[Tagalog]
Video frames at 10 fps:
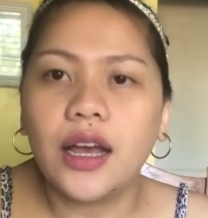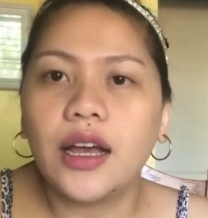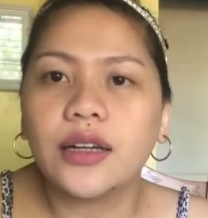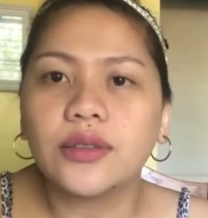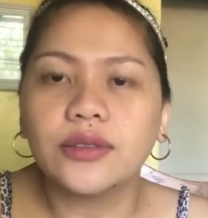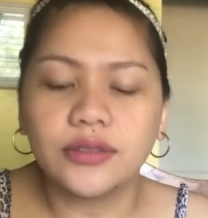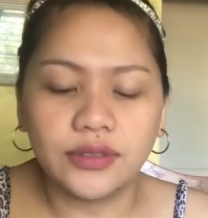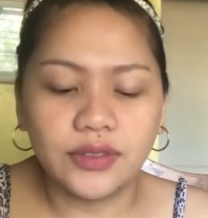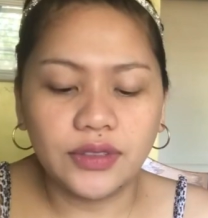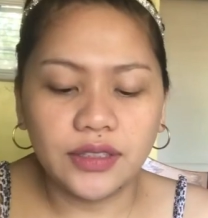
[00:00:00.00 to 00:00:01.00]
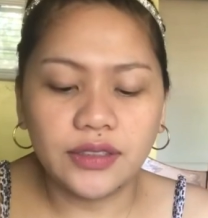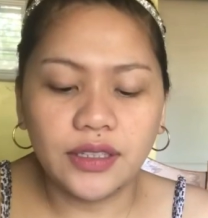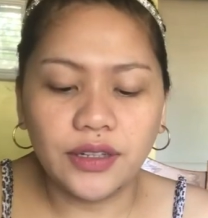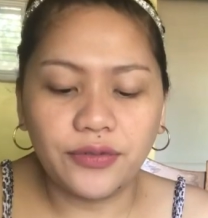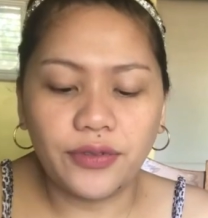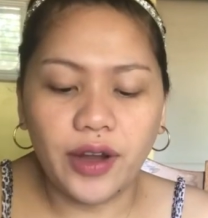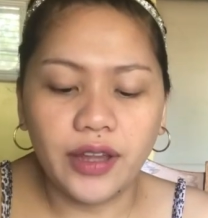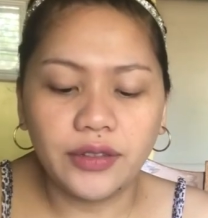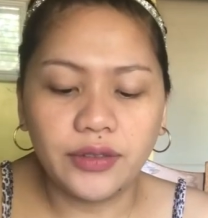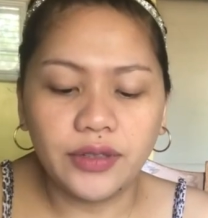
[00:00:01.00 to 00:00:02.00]
akong sexy a
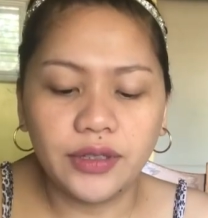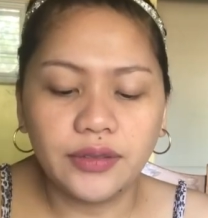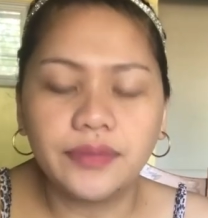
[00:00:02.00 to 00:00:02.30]
friend Eh.